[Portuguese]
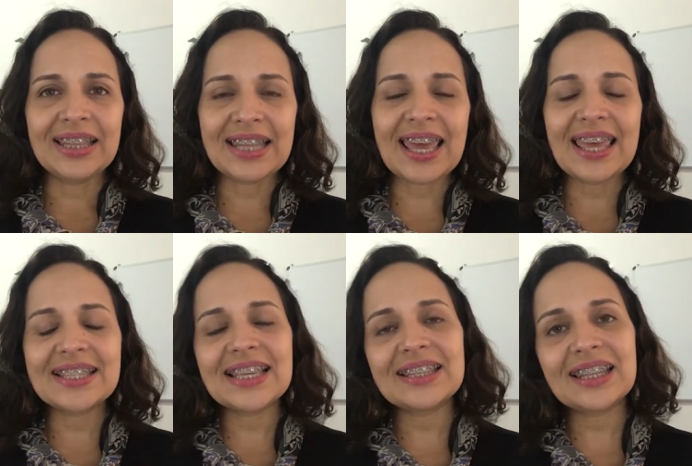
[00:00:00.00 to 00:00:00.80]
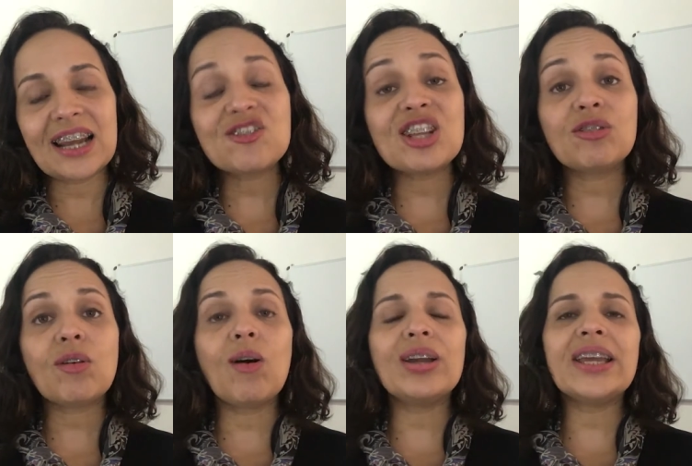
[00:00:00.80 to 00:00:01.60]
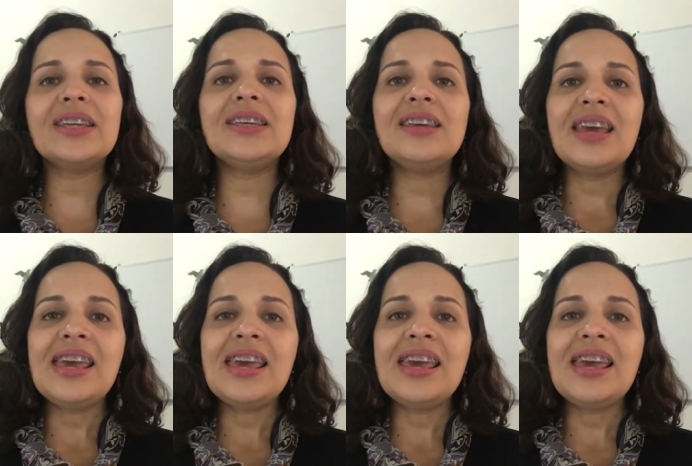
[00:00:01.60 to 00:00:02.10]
né? Essa trajetória aí.